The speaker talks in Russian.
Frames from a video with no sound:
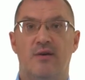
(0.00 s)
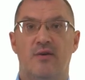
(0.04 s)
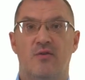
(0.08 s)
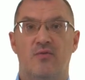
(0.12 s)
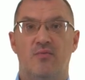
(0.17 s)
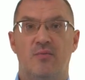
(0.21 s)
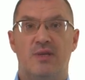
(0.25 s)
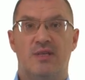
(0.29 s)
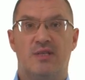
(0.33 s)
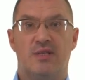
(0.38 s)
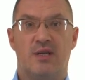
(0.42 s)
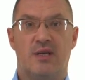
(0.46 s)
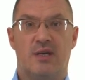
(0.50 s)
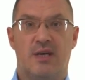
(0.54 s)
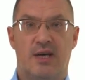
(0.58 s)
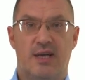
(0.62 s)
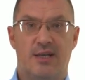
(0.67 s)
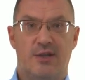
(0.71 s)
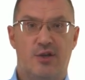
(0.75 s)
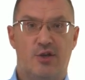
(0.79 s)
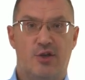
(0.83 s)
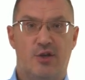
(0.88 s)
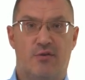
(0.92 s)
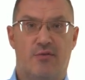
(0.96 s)
Вместо
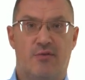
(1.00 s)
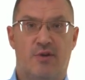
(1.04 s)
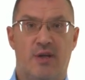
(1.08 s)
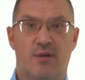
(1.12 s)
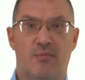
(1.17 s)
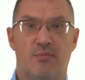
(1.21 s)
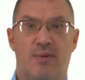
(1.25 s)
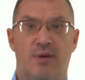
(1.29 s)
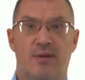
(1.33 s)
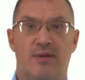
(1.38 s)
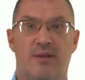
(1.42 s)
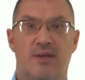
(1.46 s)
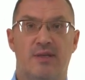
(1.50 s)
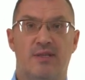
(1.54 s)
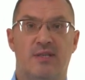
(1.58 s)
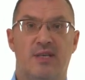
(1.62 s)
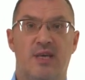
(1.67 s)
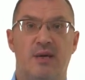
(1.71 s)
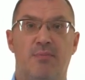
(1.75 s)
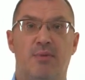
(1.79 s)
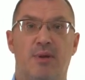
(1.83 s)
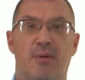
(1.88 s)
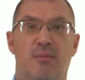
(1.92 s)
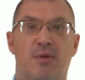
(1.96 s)
карточек в
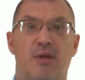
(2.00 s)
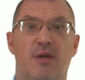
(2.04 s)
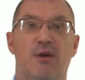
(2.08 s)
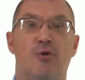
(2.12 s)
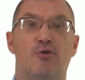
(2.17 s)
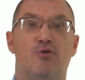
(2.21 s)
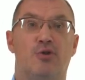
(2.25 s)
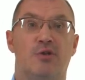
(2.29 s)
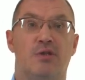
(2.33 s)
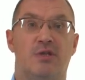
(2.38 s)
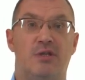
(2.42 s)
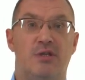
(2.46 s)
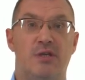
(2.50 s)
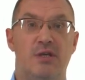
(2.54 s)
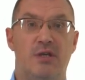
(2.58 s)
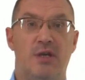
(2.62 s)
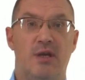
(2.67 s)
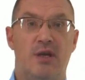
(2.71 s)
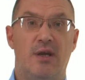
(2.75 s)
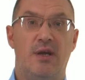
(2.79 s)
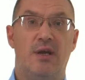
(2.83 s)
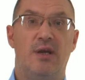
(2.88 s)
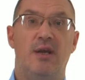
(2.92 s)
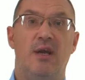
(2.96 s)
канбан-доске применяются
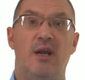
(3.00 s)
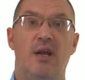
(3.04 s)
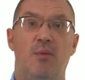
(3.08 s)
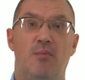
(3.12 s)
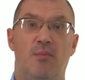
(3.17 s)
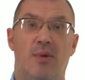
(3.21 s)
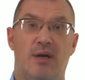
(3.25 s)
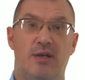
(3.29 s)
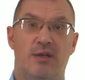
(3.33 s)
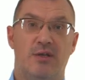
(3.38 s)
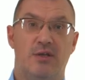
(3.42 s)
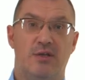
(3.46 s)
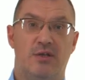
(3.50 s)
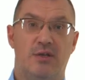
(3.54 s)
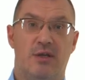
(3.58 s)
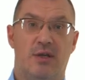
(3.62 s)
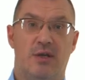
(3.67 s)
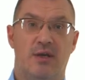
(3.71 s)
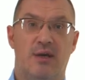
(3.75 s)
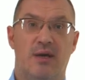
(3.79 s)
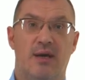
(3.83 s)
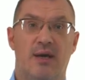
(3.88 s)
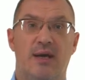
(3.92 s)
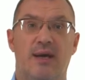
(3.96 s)
стикеры или
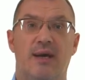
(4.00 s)
магнитики,